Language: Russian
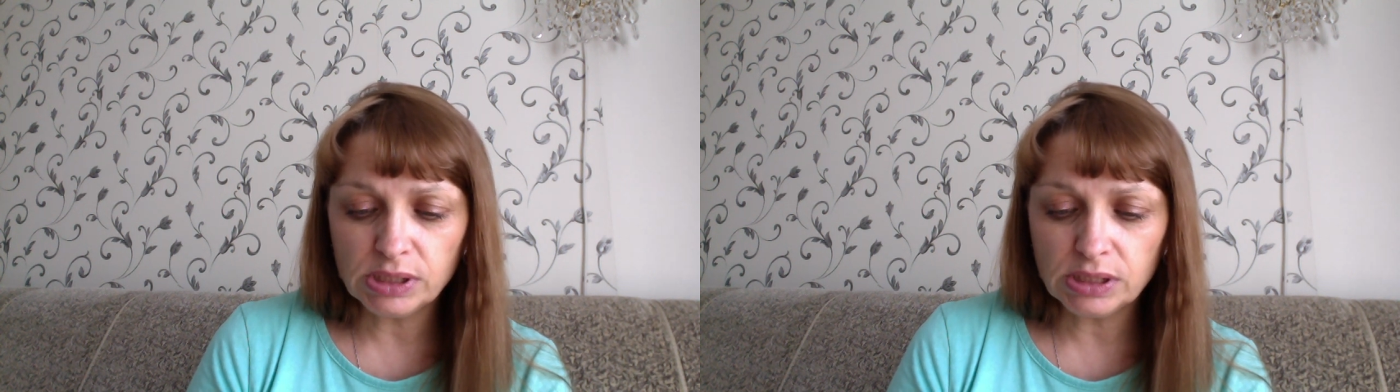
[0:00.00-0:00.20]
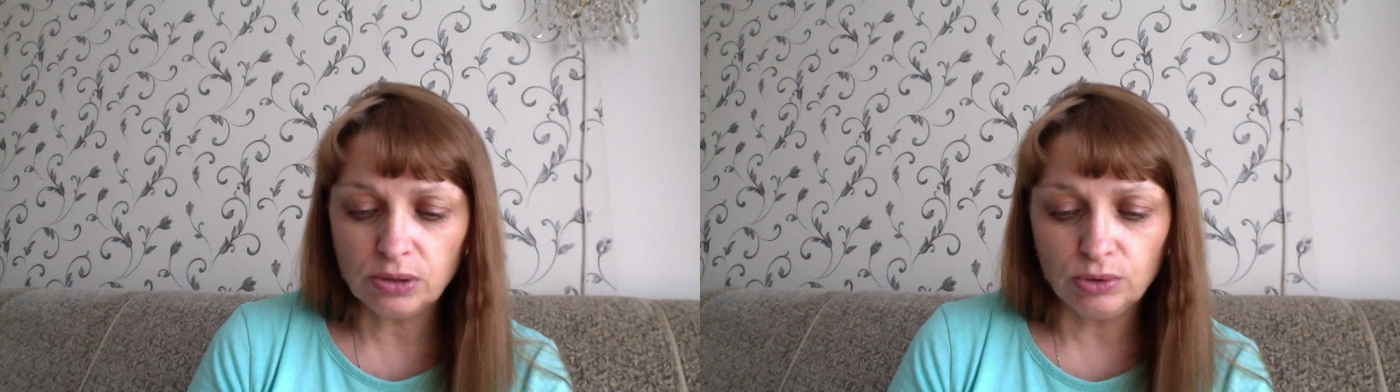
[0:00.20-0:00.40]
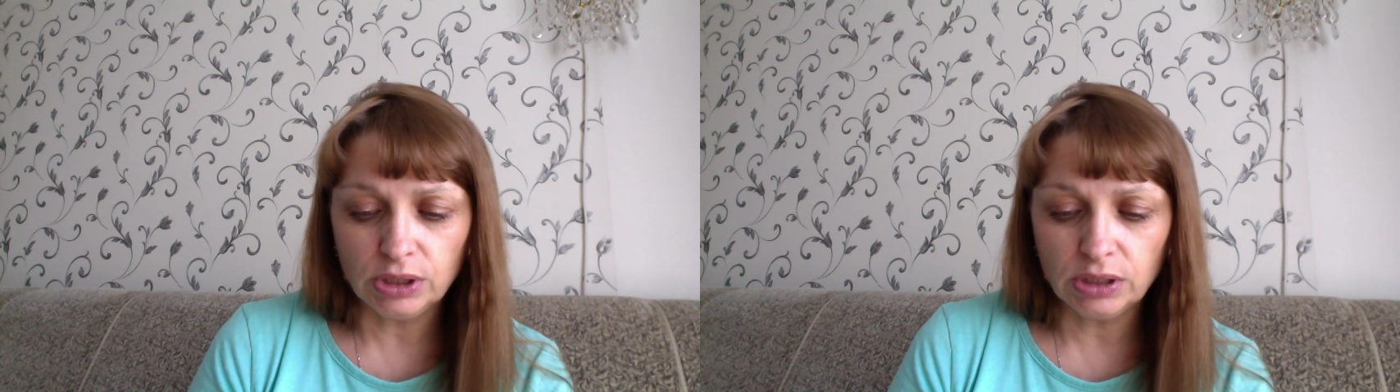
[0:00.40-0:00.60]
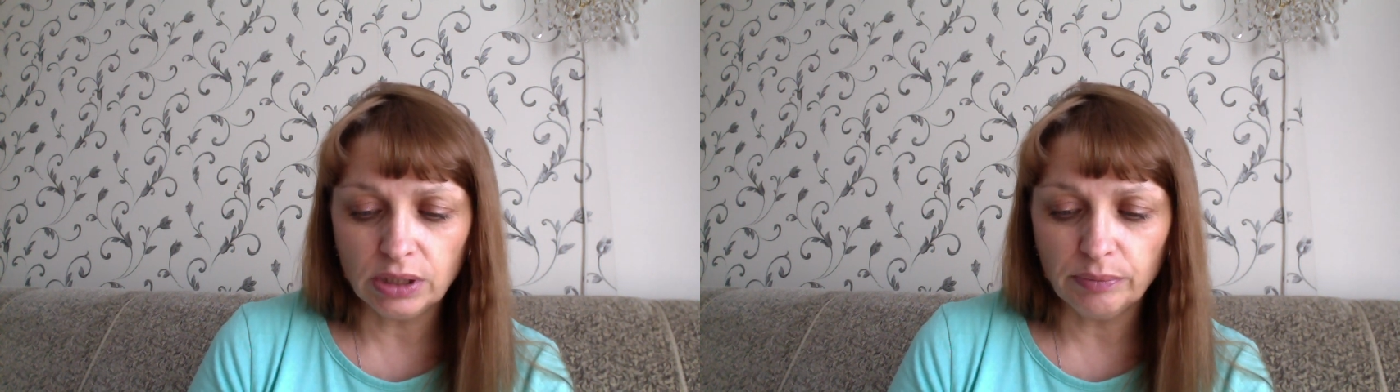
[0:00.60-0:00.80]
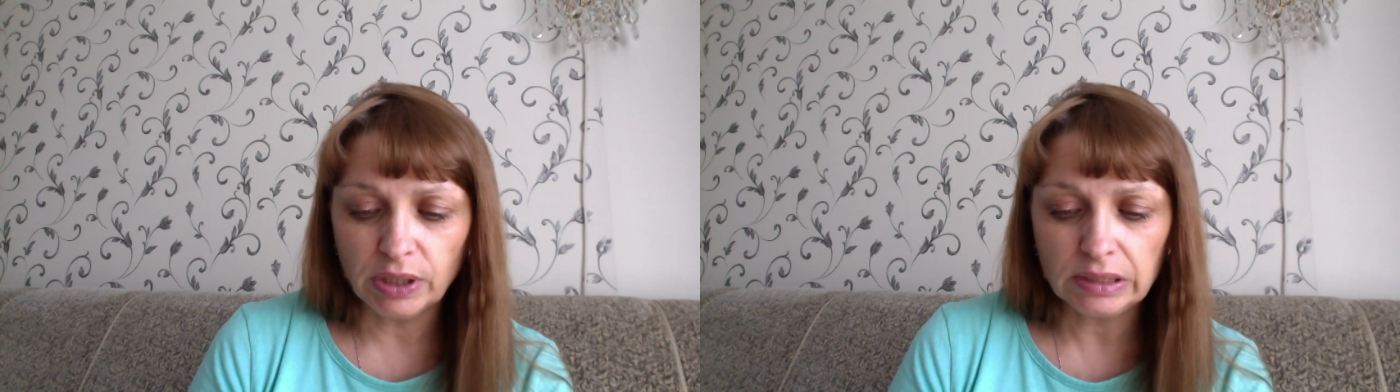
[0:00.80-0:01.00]
с
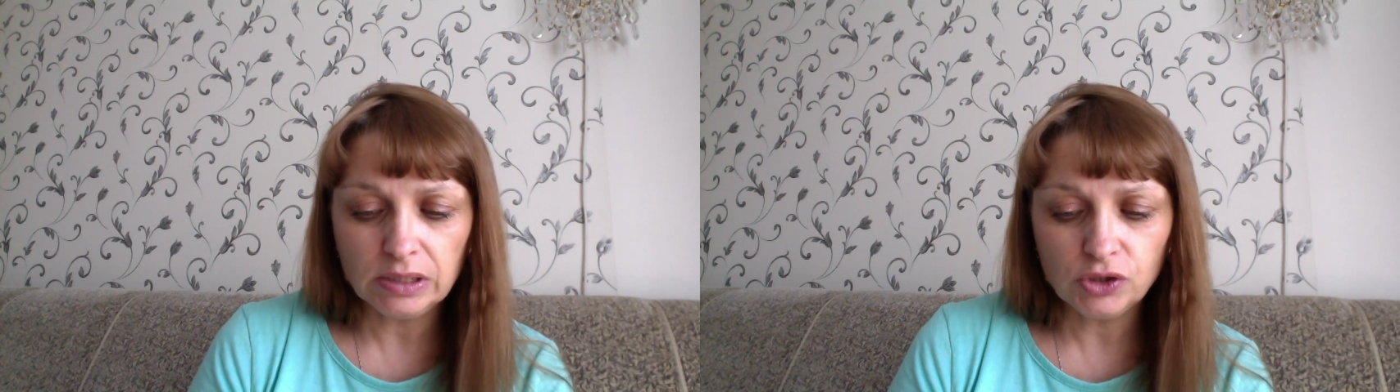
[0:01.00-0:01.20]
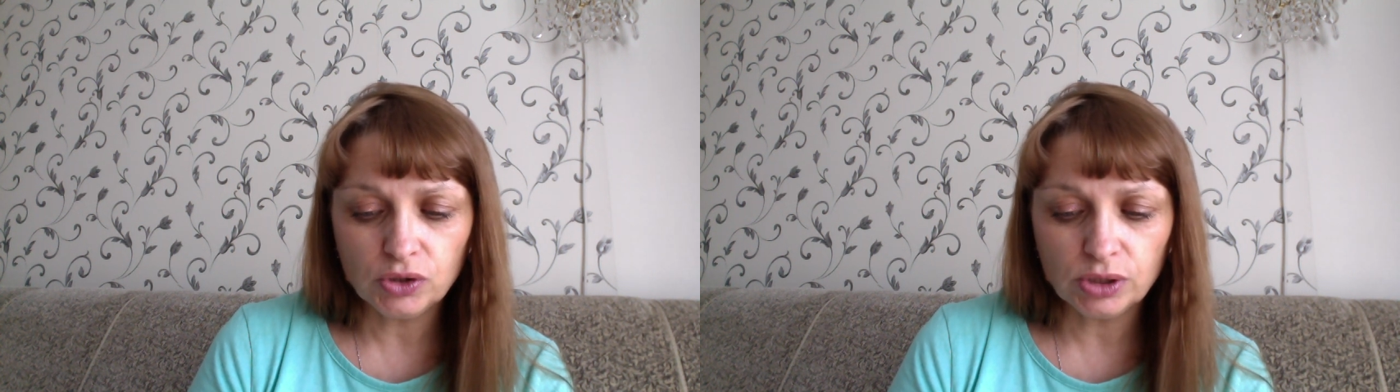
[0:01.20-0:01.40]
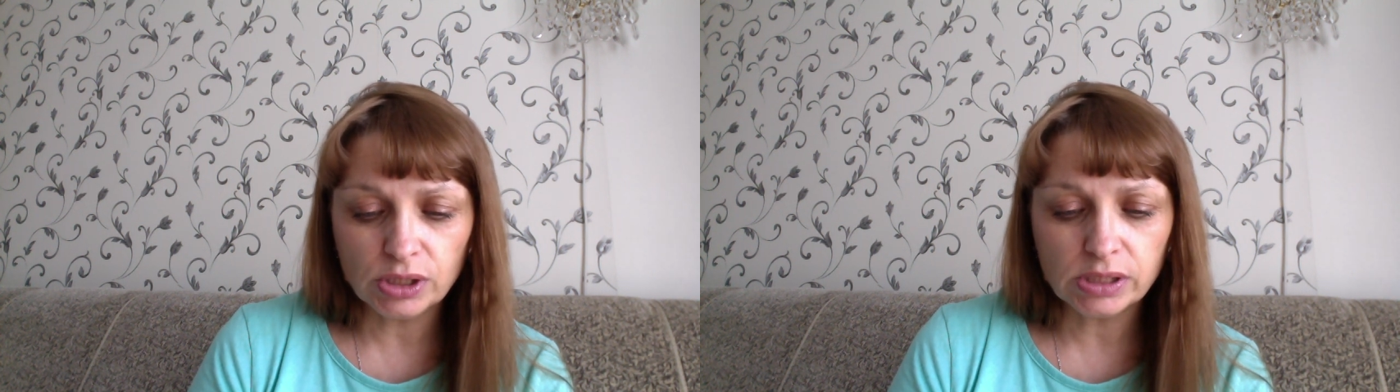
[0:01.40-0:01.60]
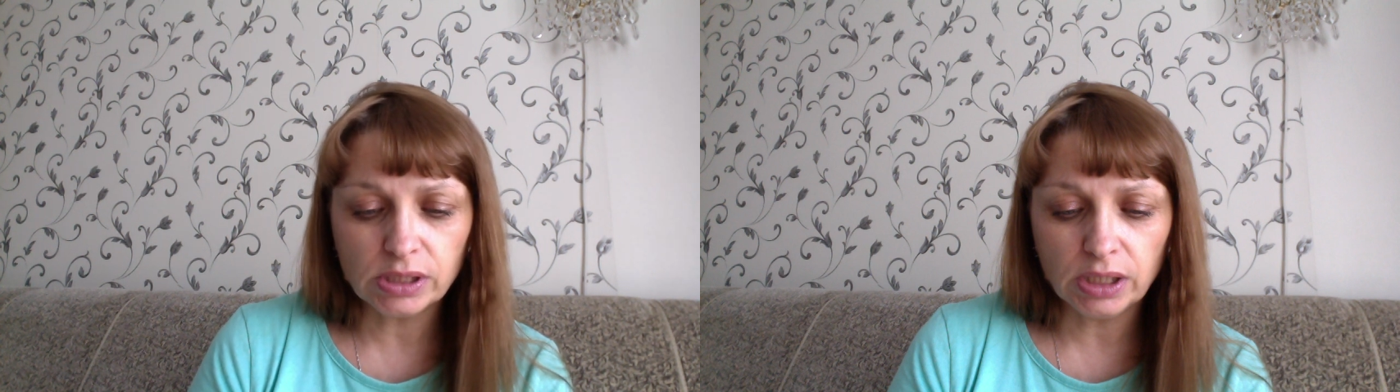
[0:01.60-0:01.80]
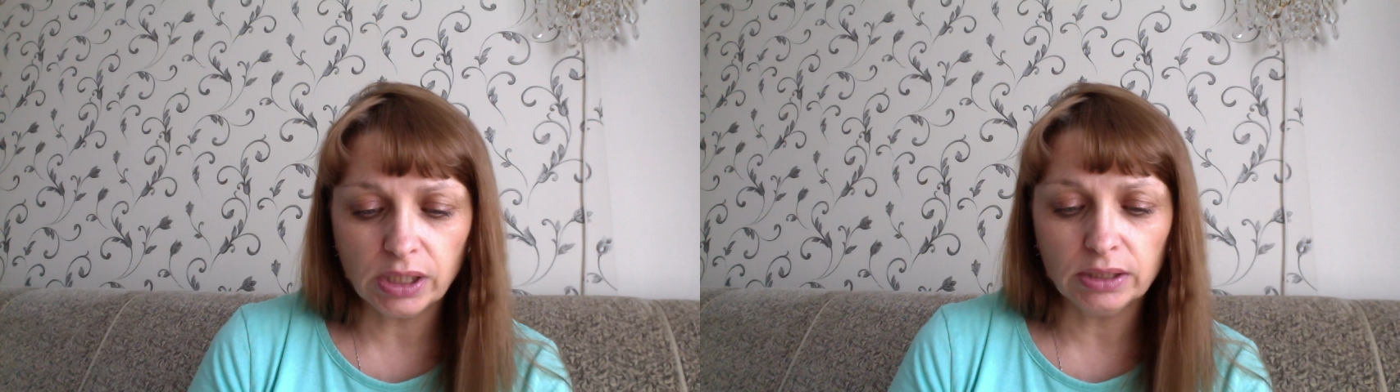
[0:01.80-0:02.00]
целлюлитом, отличный
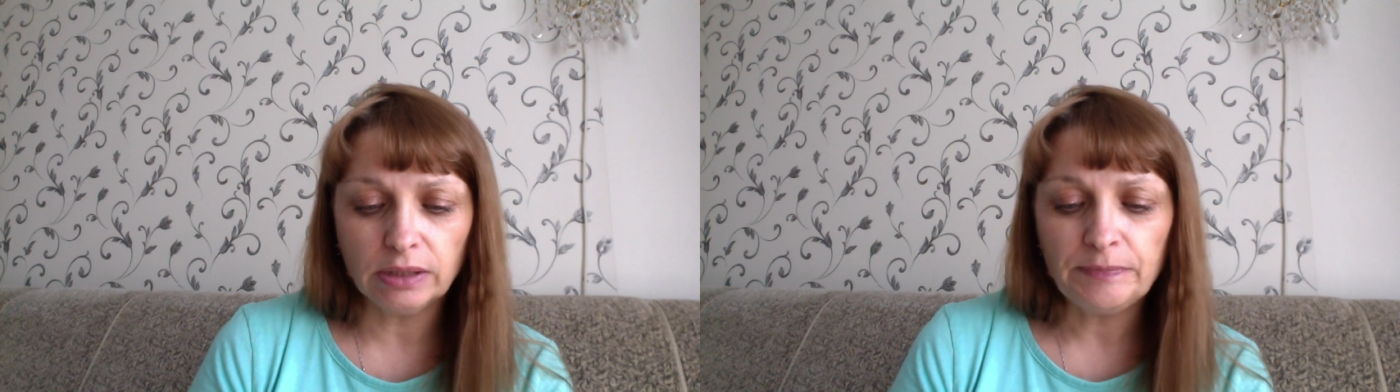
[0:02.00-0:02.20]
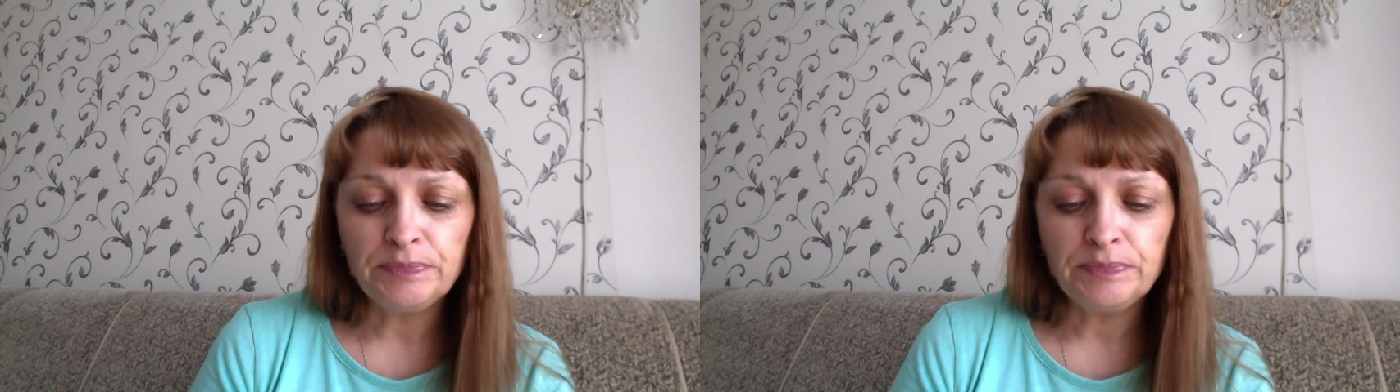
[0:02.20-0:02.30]
дезодорант.